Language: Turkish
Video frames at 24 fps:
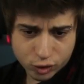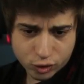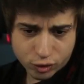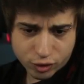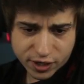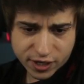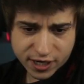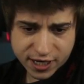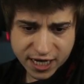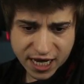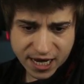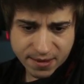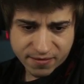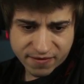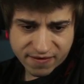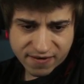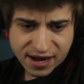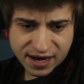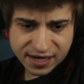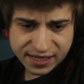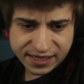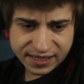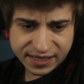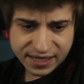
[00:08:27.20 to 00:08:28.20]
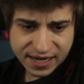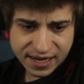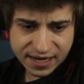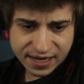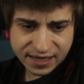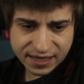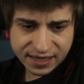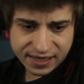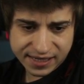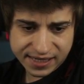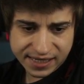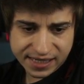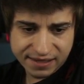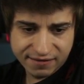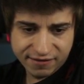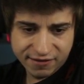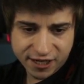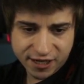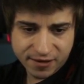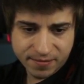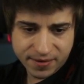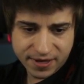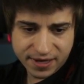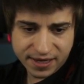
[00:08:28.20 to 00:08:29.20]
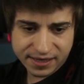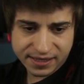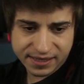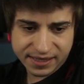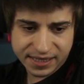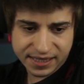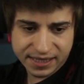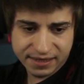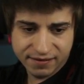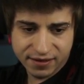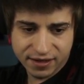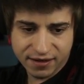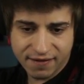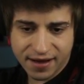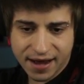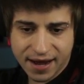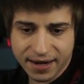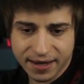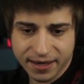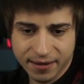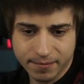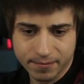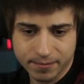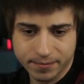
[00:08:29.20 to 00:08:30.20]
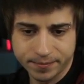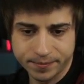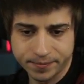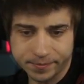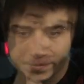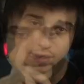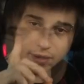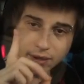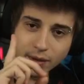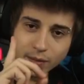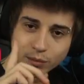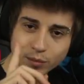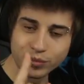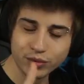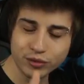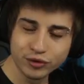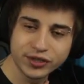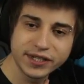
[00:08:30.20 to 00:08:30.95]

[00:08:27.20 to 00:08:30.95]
Soraka'yı mı versek? sivirime mi? verdim. Bu